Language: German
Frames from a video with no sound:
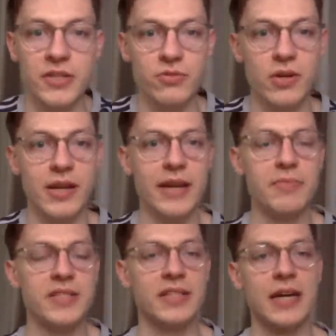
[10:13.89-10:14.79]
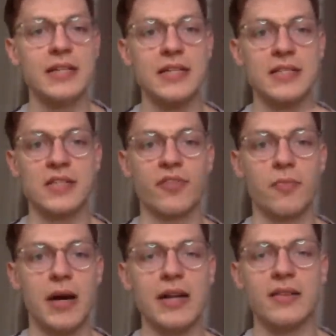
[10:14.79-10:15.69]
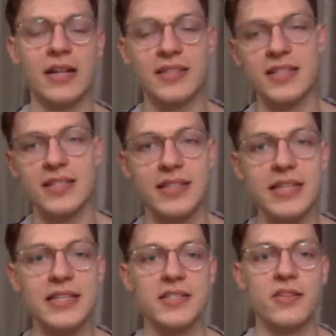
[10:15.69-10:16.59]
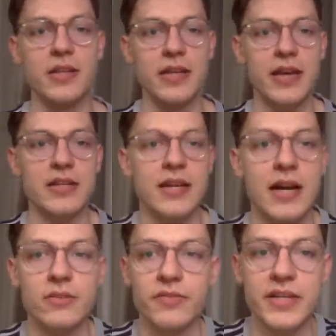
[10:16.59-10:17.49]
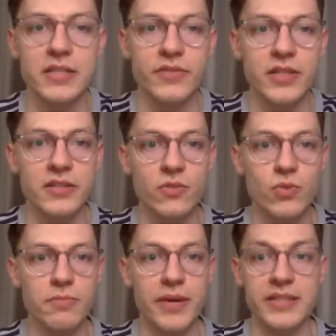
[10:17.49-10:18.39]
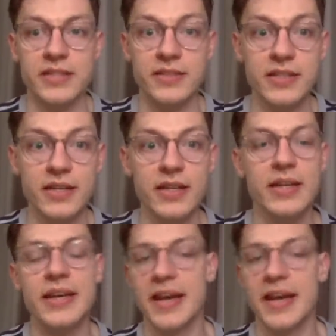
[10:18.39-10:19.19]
so ein klein bisschen anders das Format an sich nicht, sondern eher die Art und Weise, wie ich die Uhren präsentiere.